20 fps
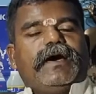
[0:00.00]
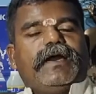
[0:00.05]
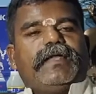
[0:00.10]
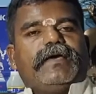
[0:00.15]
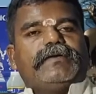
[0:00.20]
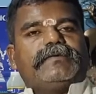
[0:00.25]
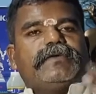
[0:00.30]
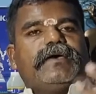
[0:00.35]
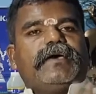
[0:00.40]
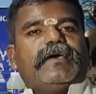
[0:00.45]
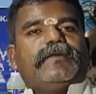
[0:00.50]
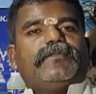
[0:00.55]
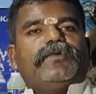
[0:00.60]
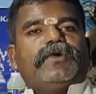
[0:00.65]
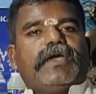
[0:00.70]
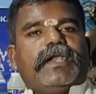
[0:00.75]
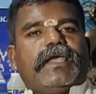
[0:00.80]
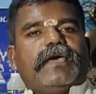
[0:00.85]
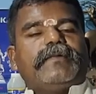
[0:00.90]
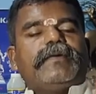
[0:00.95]
நானா
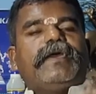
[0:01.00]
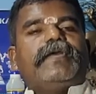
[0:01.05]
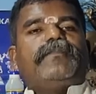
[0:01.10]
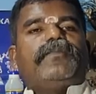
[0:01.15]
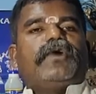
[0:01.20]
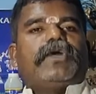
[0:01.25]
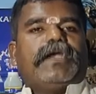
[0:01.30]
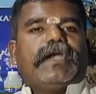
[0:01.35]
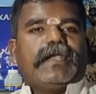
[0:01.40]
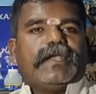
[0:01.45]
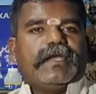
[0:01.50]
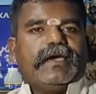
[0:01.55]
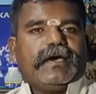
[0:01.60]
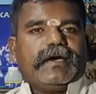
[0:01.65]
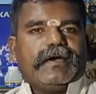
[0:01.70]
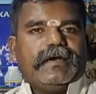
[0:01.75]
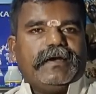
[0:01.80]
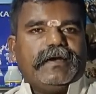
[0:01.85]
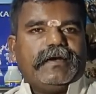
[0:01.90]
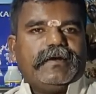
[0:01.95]
சாஹிபு எல்லாம் ஏன்
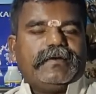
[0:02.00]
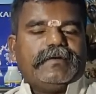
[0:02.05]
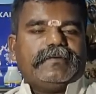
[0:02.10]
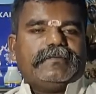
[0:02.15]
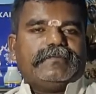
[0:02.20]
போராடினார்கள்